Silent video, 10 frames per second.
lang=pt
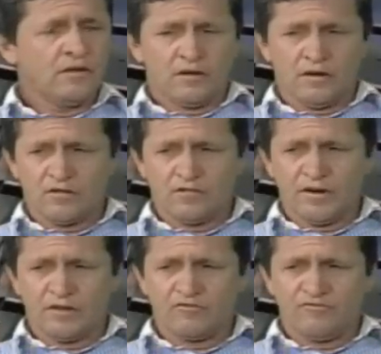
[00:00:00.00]
O Carlos
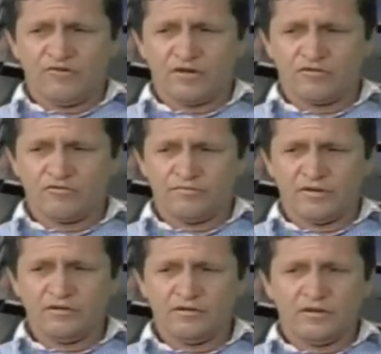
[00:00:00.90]
Alberto conversou
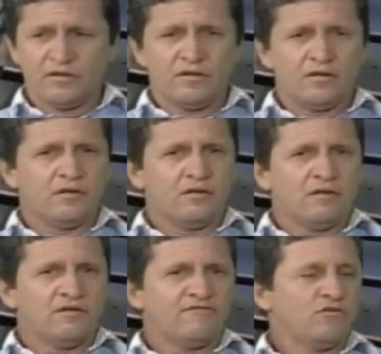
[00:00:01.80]
comigo,
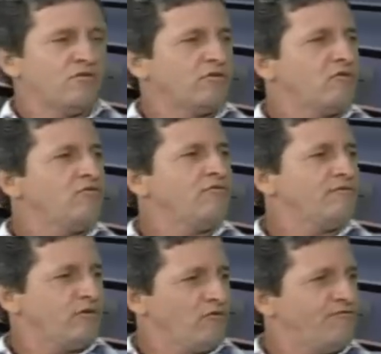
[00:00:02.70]
falou: "Eu
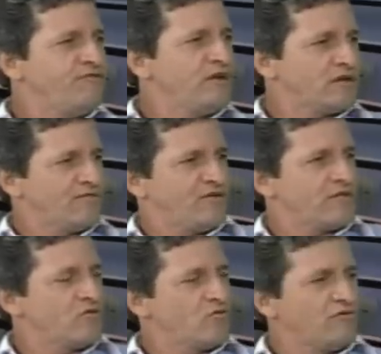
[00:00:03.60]
eu vim aqui
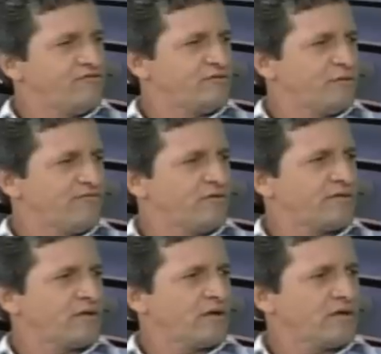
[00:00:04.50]
fazer um convite para
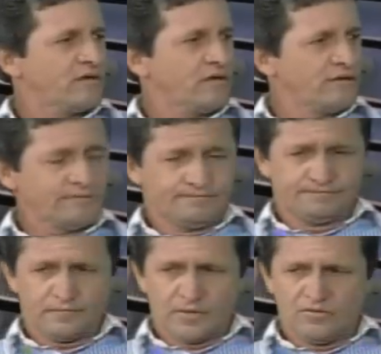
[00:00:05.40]
você que
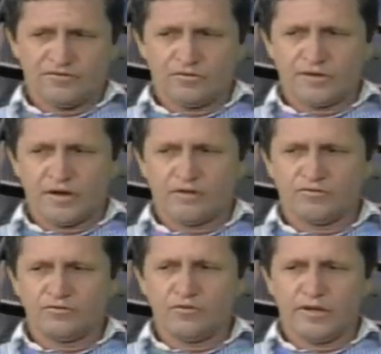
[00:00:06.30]
eu sou o treinador
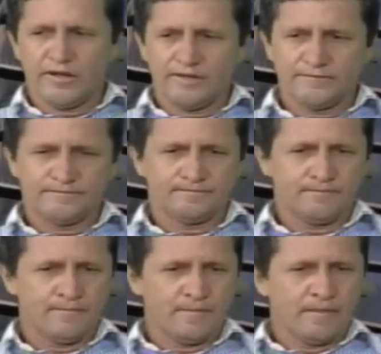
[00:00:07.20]
do Goiás.
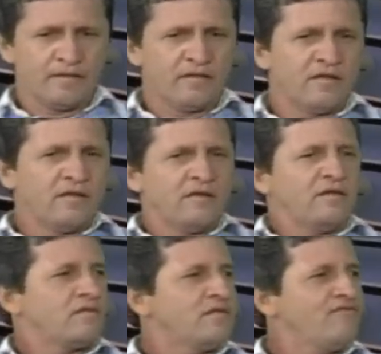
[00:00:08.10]

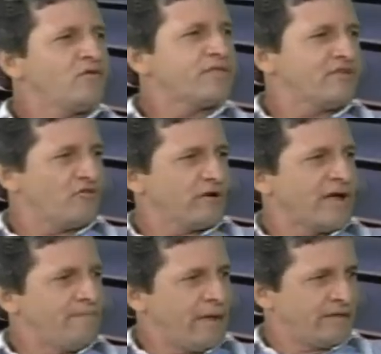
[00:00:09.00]
Se você
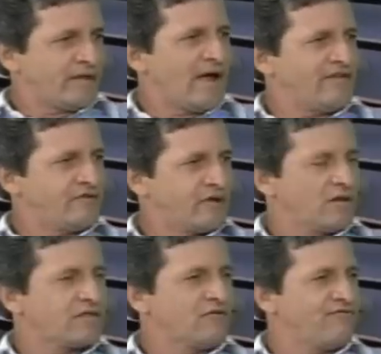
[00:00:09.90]
jogar metade que
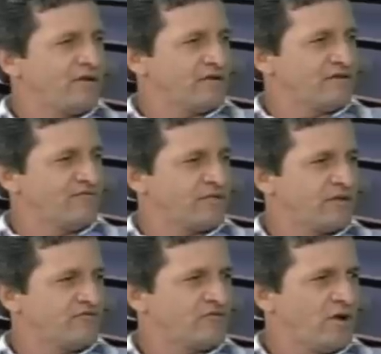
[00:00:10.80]
eles estão falando que
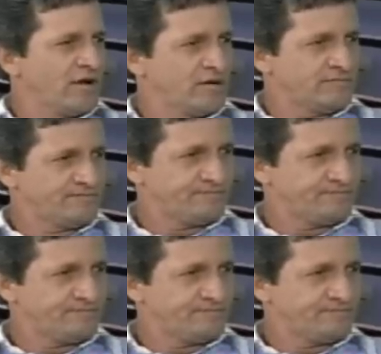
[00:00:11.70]
você joga,